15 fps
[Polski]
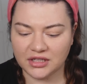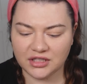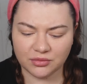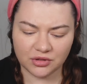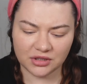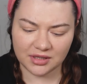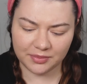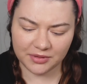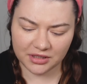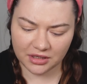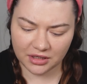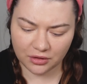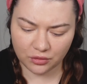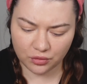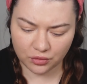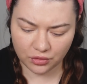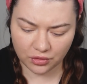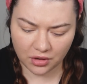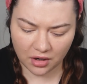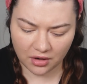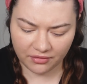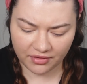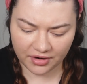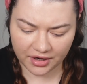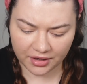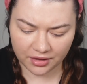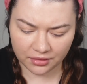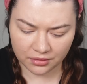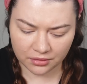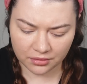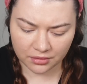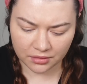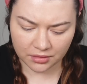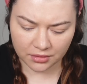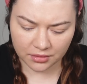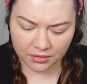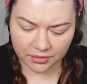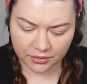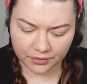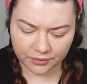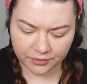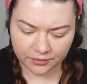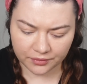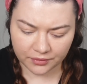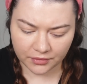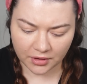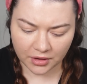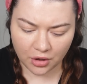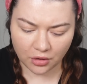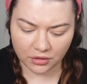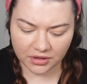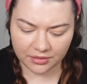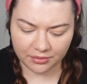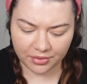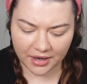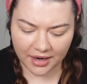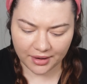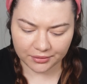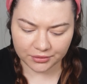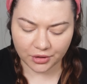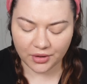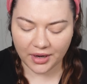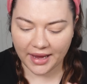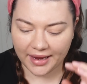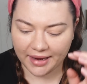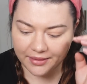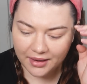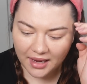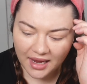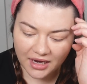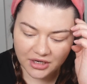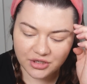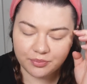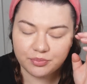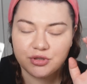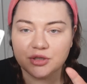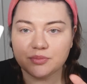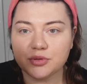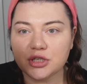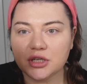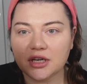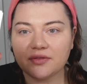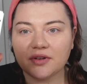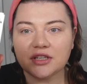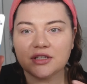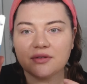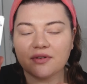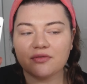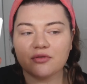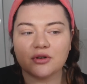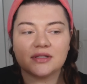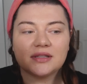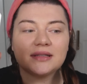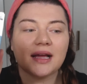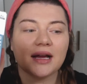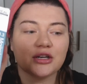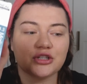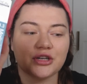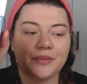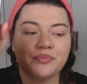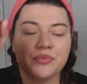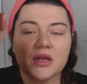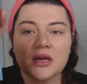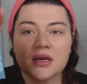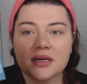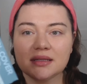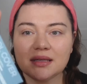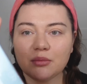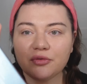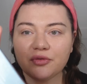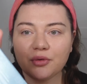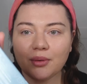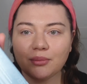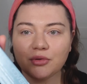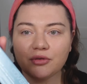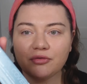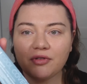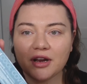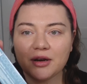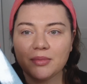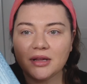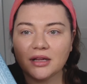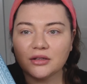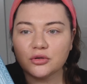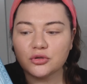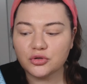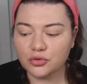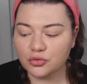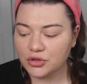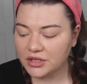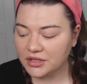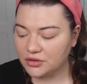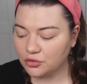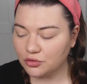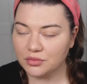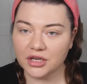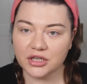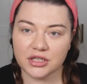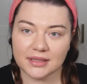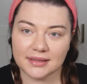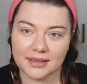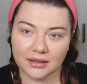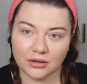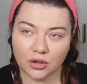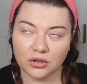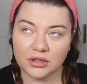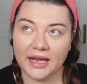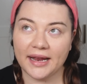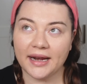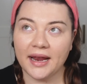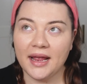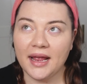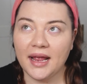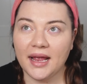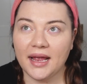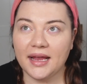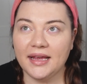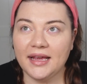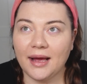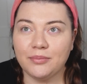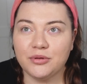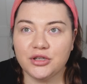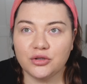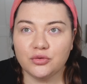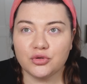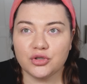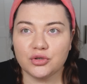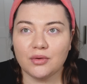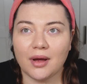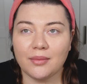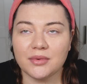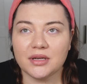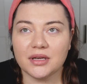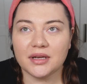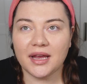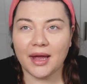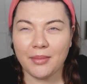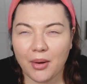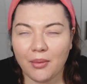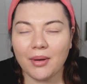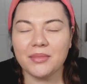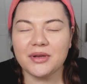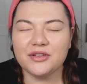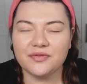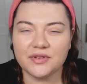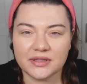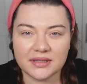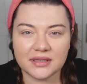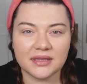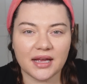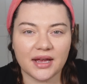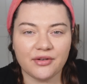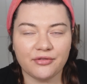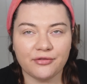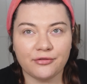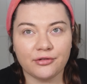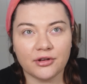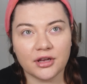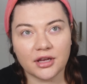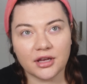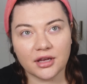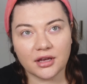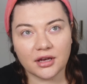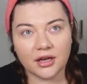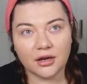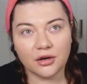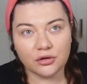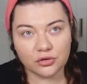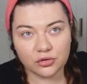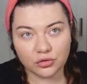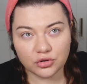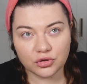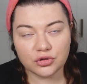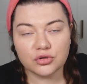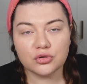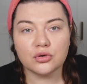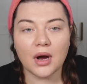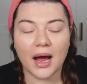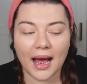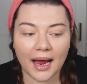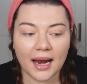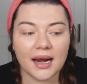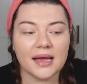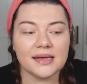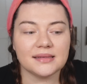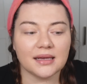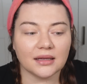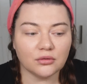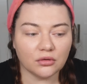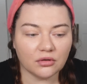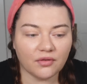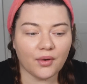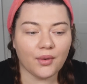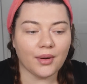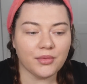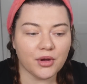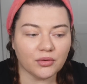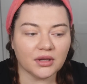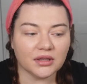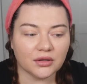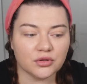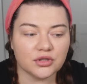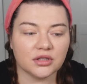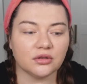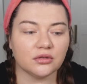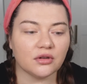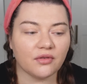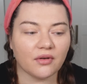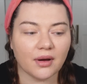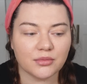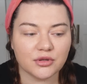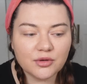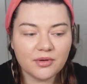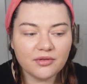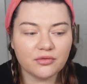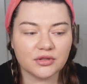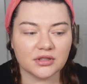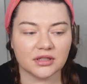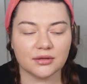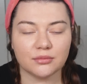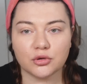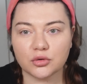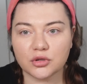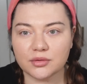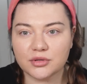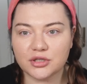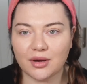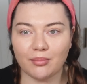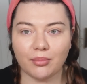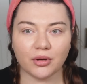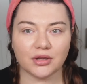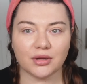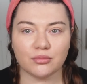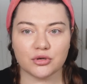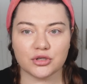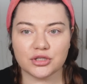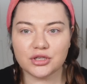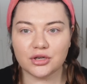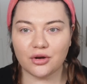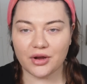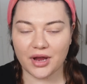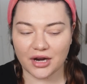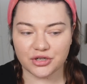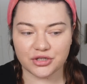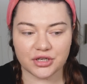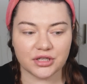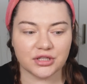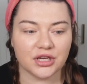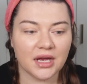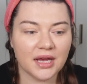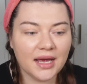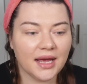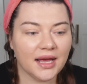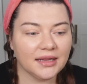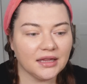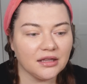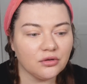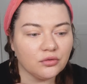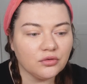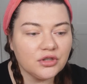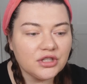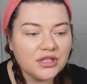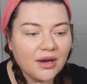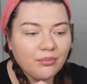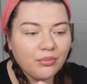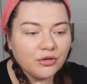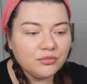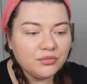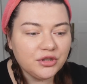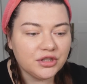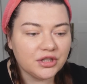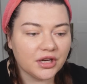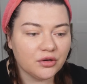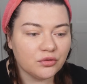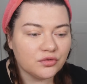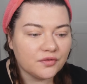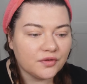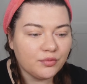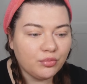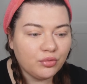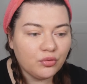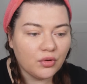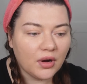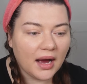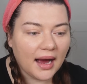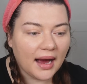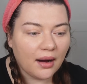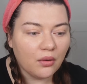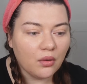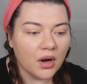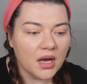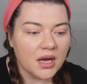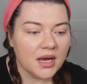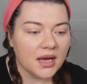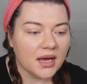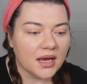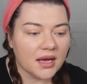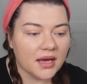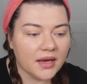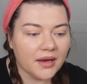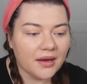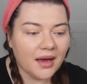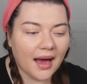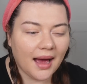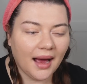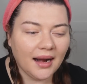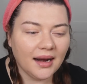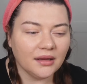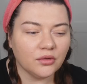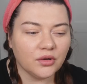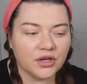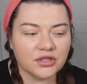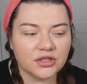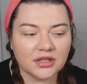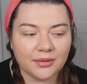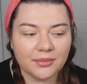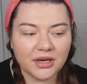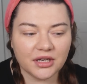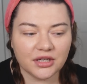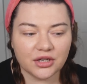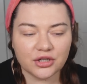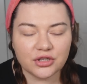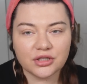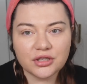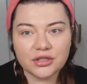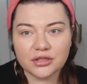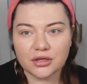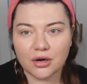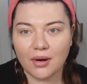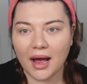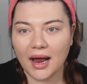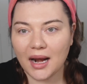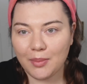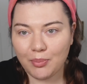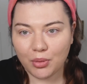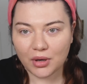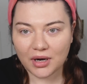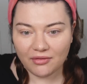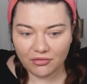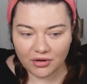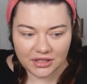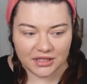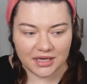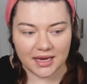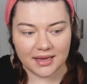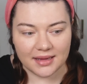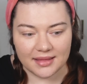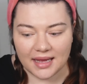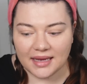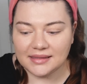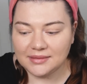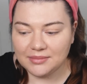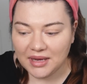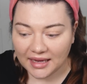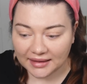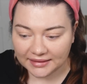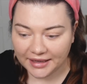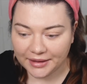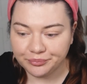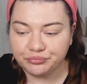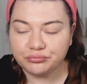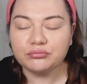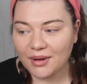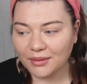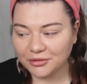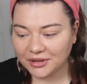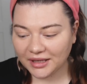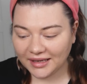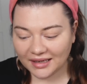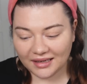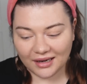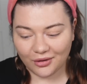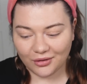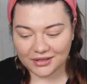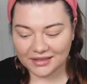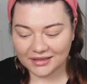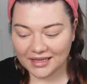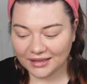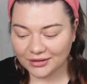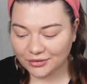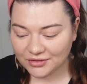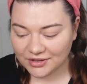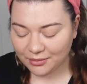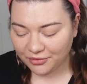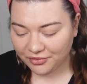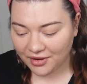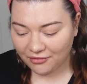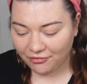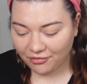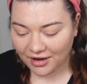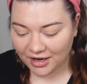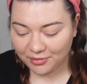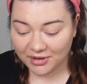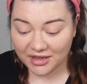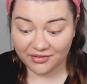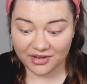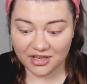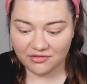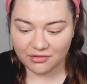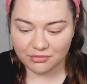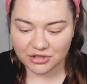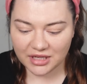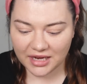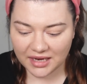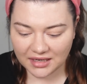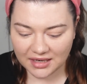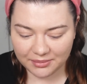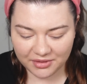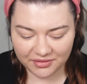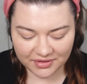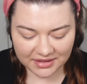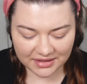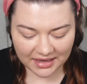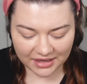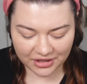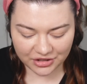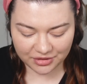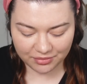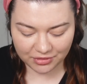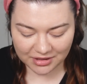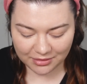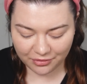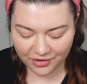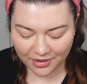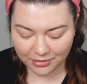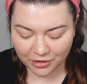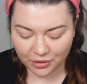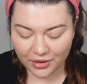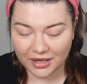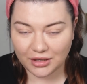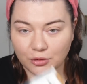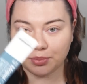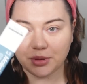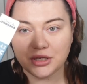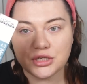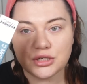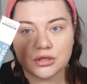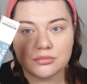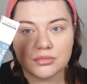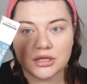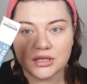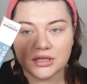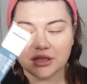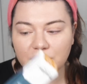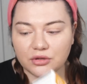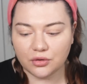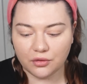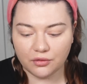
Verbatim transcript: A czemu to jest napisane cool cover? Golden brown, ok. Aha, że przy, przykrywa się we włosy. Także zamówiłam tą farbę, dlatego że już jest u mnie czas na toner. Ja przedłużyłam, e, ja miałam mieć wizytę w e, grudniu, ale zanulowałam ją, dlatego że tonowałam sobie włosy tym rudym szamponem, możecie kojarzyć. Ten rudy szampon mi się już wypłukał, e, ale no jeszcze tam jakieś resztki są, ale pora właśnie na zmianę. Mam tutaj kilka oksydantów, zamówiłam farbę, nawet nie wiem czy ta jedna mi wystarczy, bo zamówiłam tylko jedną, 50 ml.